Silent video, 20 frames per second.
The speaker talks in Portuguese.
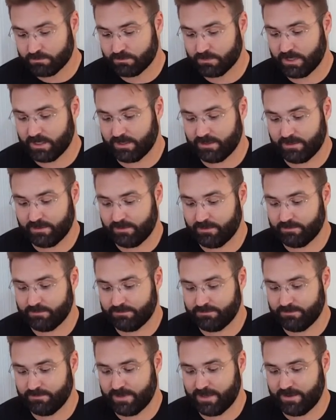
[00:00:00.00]
ela
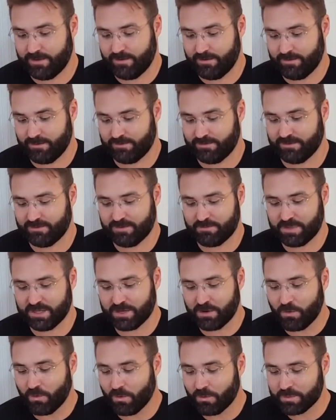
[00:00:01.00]
é, é às vezes é bem
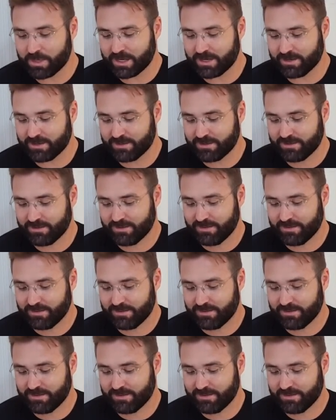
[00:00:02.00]
cômica.